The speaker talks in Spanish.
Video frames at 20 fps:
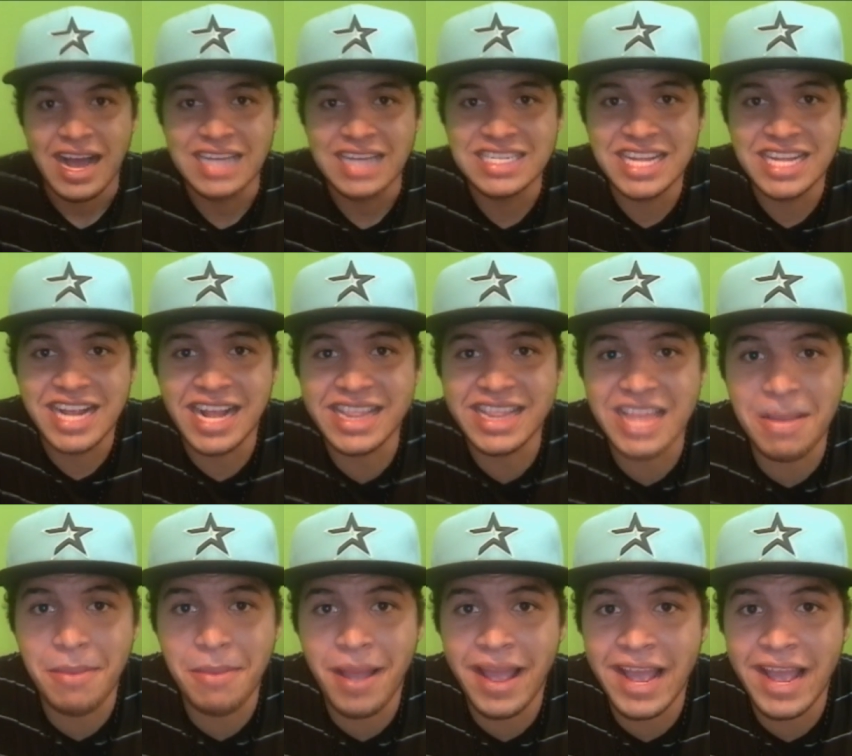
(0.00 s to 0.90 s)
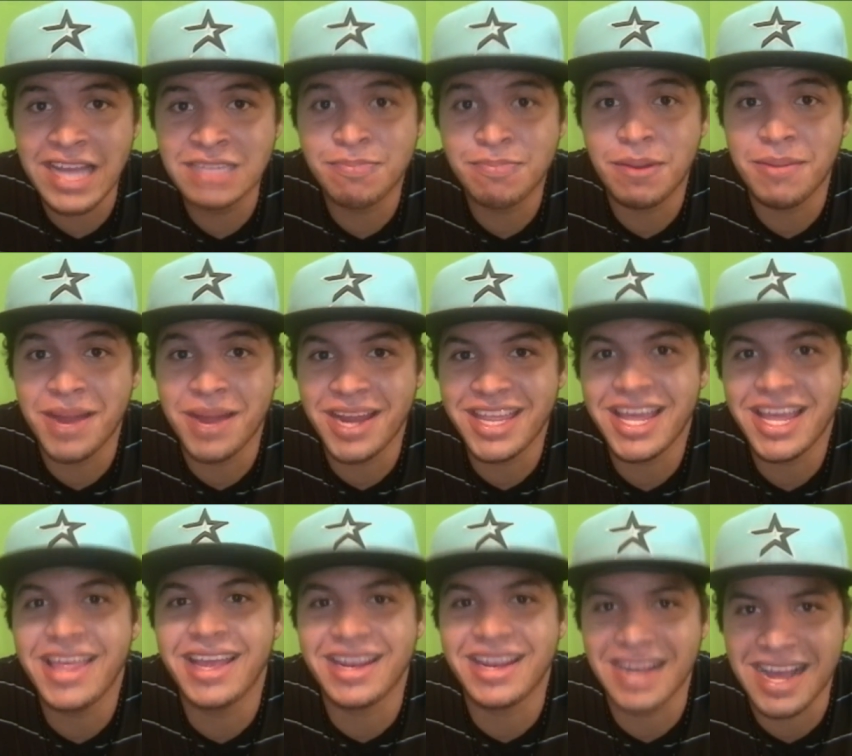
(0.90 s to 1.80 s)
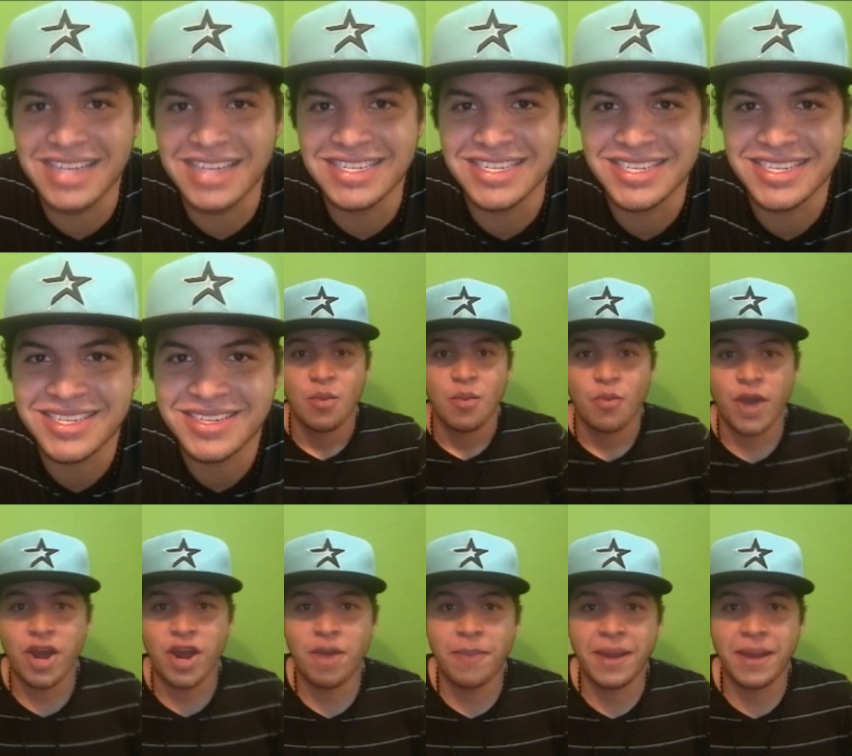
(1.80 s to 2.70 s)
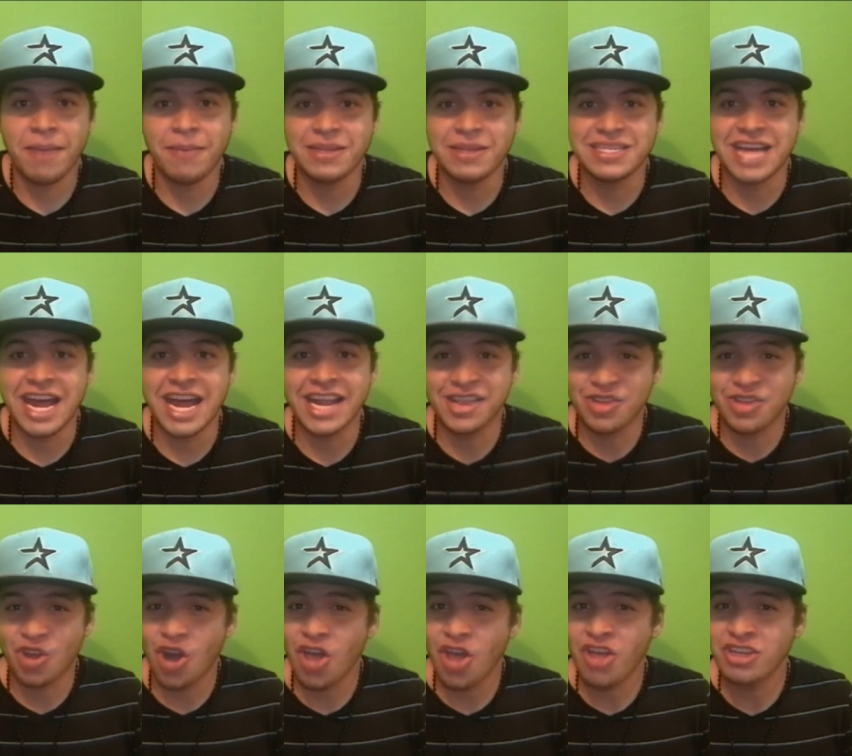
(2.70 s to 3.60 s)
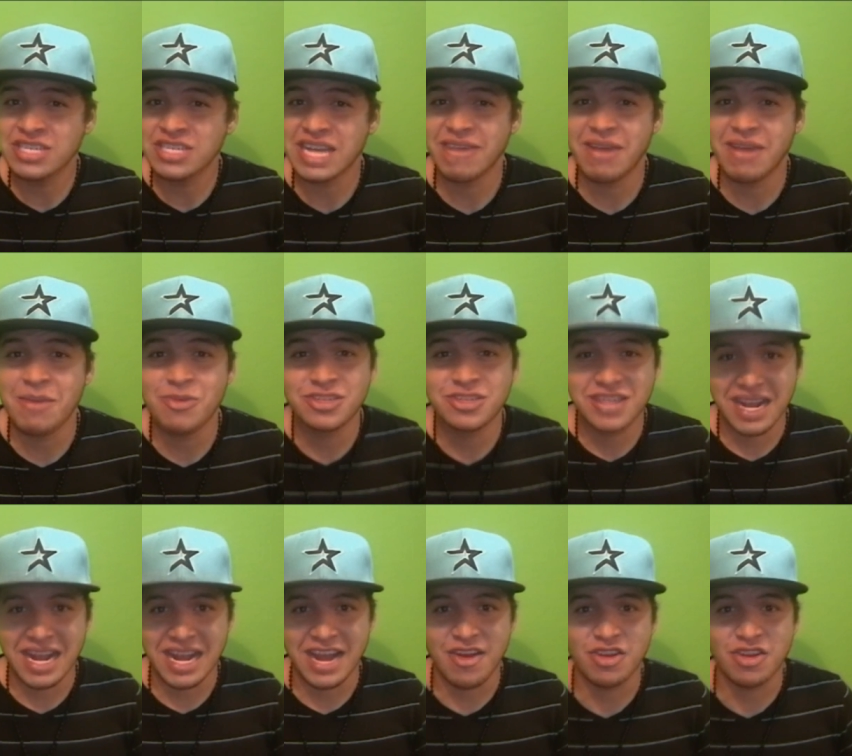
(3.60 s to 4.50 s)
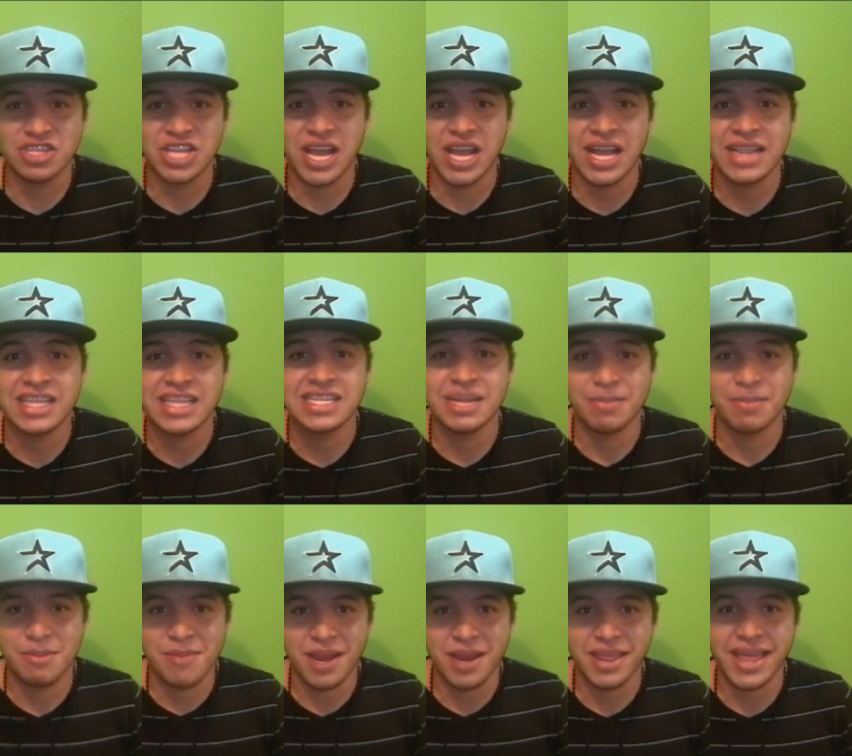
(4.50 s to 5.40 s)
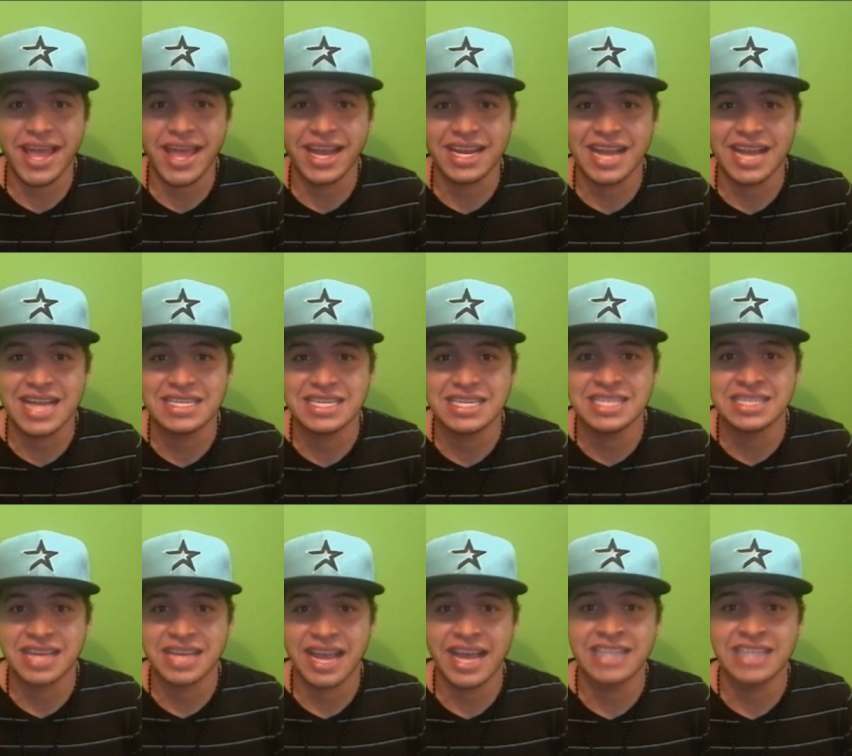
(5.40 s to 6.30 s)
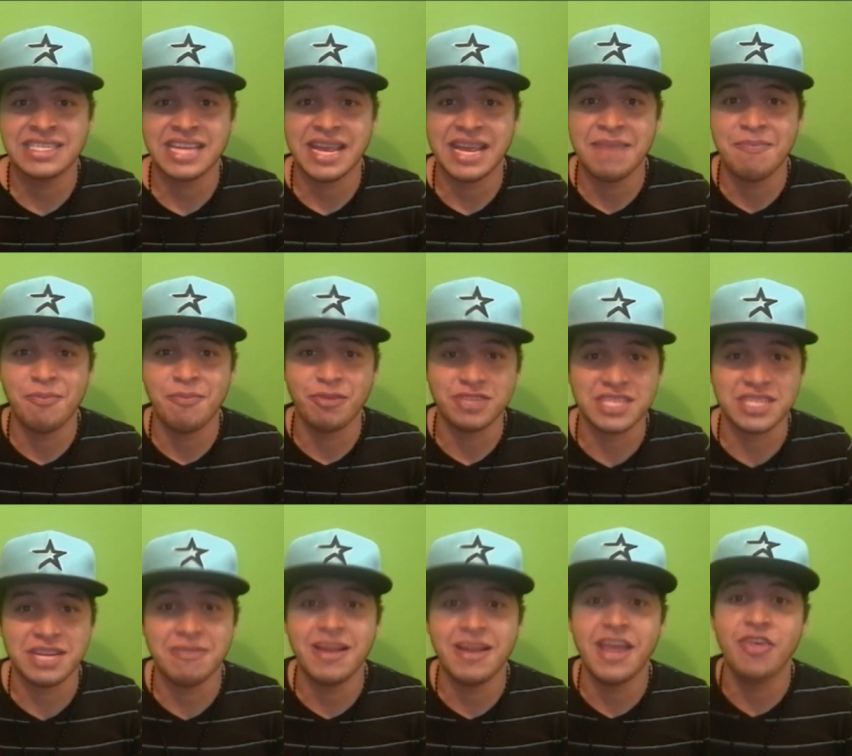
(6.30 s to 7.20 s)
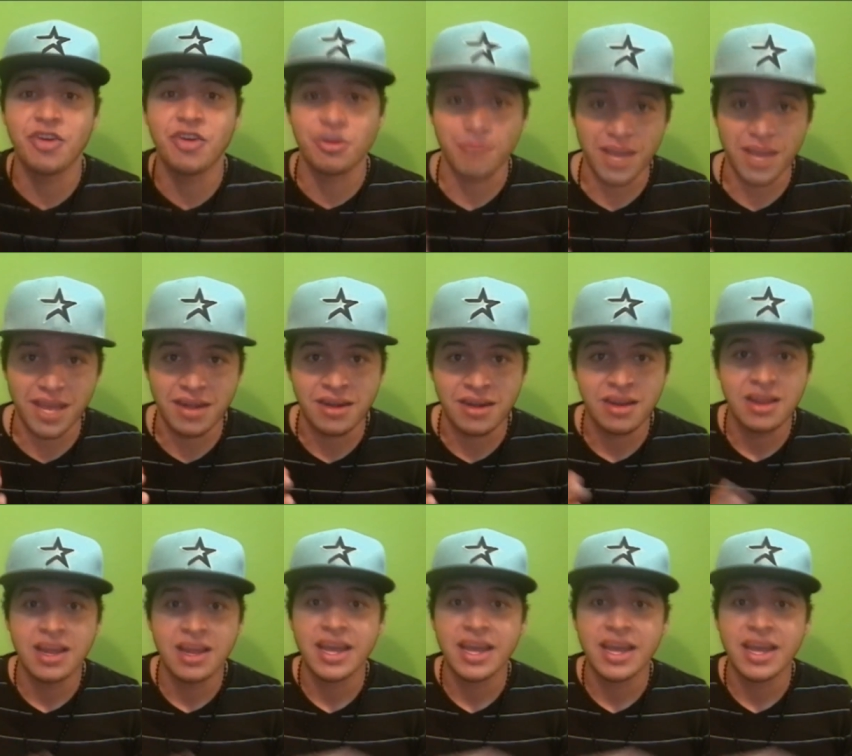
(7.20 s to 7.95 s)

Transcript: Así que el tema es primer día de clases. Bueno, para empezar, todos sabemos que la noche antes del primer día de clases es imposible dormir.